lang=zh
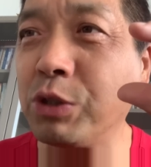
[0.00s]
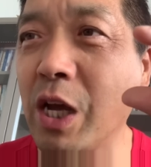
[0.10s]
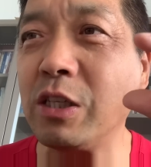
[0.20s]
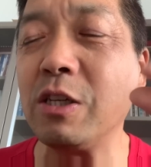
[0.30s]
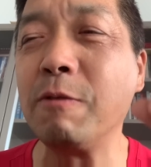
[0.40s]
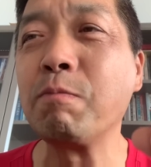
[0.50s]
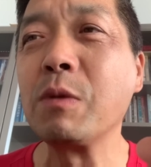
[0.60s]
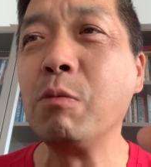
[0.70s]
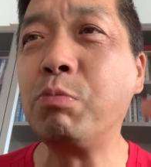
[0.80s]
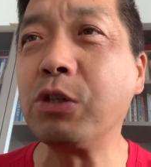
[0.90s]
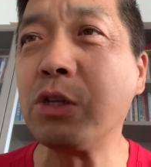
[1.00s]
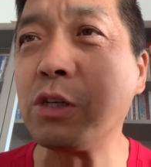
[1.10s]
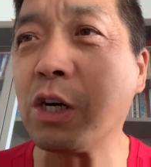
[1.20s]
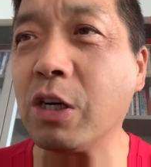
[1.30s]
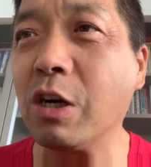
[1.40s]
天津不知道
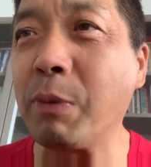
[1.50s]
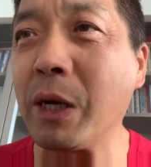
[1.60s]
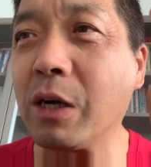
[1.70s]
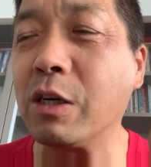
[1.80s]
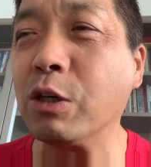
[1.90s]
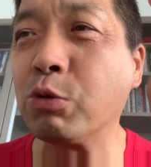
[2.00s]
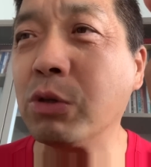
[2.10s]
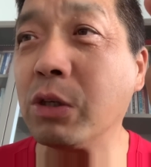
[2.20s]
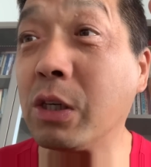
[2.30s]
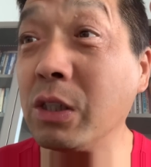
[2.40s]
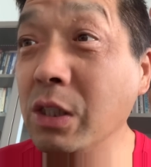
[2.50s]
是河北、河东、